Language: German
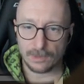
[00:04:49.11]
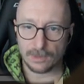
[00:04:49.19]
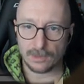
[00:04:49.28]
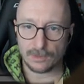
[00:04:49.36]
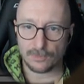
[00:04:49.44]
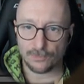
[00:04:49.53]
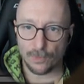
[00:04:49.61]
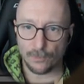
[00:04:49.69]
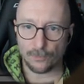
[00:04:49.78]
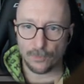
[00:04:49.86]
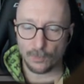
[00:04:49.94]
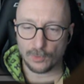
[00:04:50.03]
Das ist
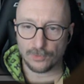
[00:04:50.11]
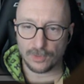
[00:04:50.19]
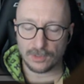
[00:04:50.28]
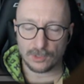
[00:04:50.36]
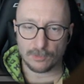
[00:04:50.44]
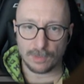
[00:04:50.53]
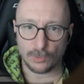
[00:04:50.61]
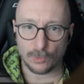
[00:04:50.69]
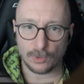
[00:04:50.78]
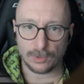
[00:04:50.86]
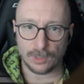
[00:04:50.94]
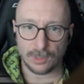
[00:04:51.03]
545 45 mal
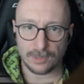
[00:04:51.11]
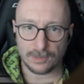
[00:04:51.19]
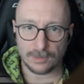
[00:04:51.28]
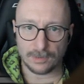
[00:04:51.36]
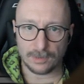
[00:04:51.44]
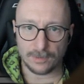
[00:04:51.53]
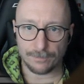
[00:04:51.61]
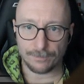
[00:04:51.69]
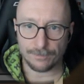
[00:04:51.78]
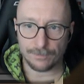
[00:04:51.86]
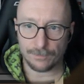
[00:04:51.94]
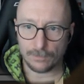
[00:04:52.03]
39.
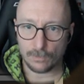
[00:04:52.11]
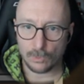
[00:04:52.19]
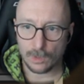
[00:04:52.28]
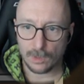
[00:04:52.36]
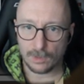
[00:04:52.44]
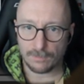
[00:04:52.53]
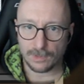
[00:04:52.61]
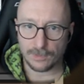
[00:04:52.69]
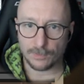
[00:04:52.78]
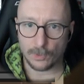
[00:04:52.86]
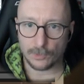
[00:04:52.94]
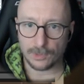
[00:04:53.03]
Was
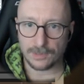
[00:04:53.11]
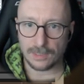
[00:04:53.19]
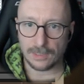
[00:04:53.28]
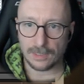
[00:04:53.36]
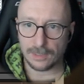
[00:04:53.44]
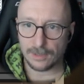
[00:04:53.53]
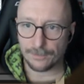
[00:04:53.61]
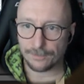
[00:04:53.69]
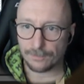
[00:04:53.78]
braucht das Ding hier?